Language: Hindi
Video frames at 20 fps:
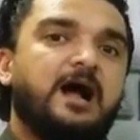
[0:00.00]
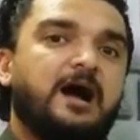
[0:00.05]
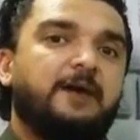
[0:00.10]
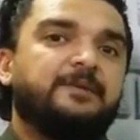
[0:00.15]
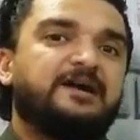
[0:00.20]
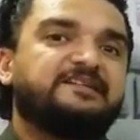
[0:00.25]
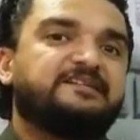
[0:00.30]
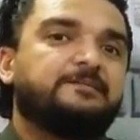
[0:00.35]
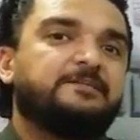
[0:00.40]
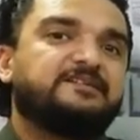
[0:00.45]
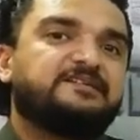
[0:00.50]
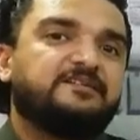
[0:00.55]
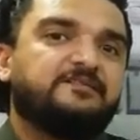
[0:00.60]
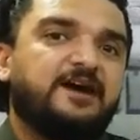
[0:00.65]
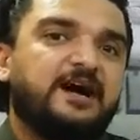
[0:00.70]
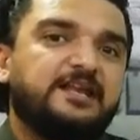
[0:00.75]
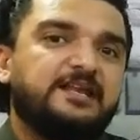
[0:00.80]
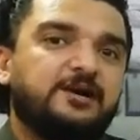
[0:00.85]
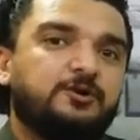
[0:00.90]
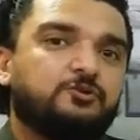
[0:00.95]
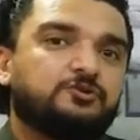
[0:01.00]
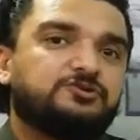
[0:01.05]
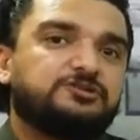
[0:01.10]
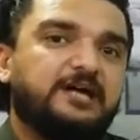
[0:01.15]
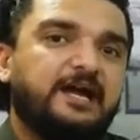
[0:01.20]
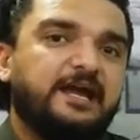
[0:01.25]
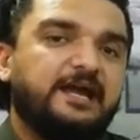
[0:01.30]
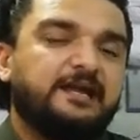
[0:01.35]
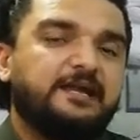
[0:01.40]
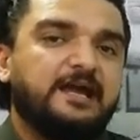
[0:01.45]
अब ऐसे में सवाल ये
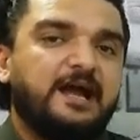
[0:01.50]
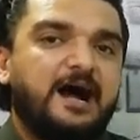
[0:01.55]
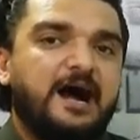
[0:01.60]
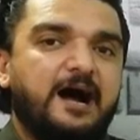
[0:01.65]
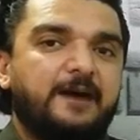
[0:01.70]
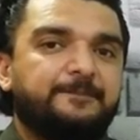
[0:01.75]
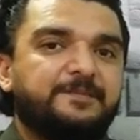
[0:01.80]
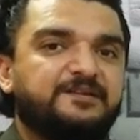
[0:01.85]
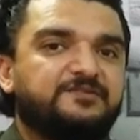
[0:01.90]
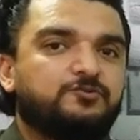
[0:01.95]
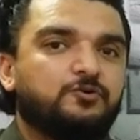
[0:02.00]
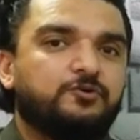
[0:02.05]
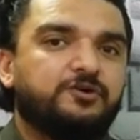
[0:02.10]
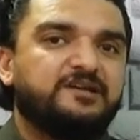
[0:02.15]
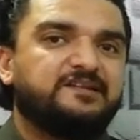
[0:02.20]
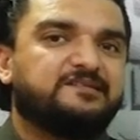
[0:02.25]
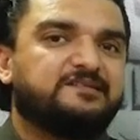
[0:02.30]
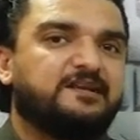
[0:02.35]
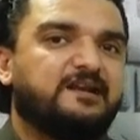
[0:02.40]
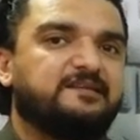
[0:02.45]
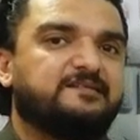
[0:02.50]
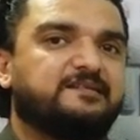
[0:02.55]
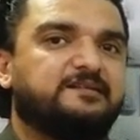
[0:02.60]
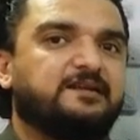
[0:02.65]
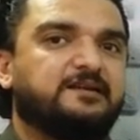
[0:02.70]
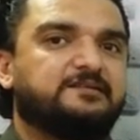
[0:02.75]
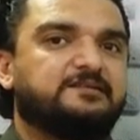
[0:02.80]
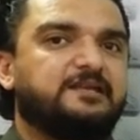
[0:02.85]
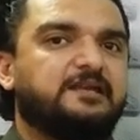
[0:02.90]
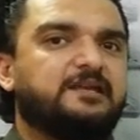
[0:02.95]
उठता है कि आप इसको किस तरह से
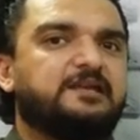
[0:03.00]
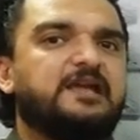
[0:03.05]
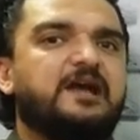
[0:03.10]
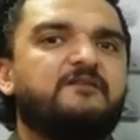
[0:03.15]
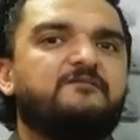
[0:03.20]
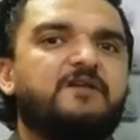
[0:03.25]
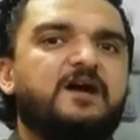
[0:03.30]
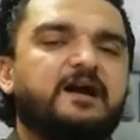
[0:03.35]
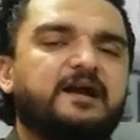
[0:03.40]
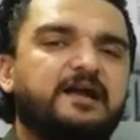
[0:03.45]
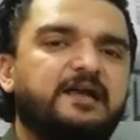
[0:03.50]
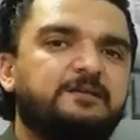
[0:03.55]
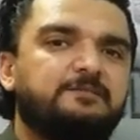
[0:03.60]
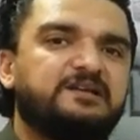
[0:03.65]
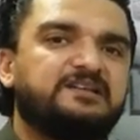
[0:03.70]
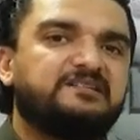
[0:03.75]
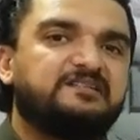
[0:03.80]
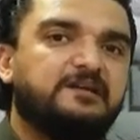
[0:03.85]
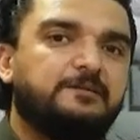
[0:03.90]
देखते हैं क्या वाकई में